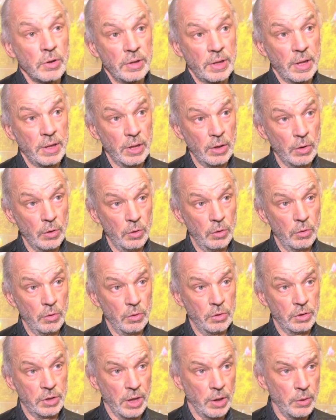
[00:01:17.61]
c'est-à-dire
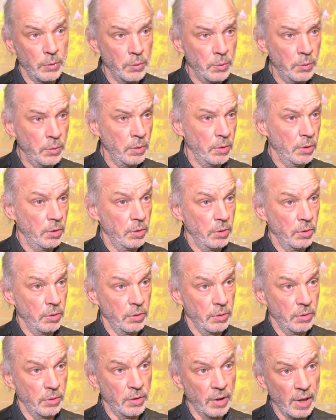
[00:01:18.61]
le, chalut,
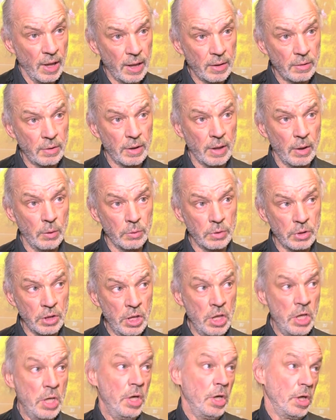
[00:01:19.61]
euh, drague, carottier,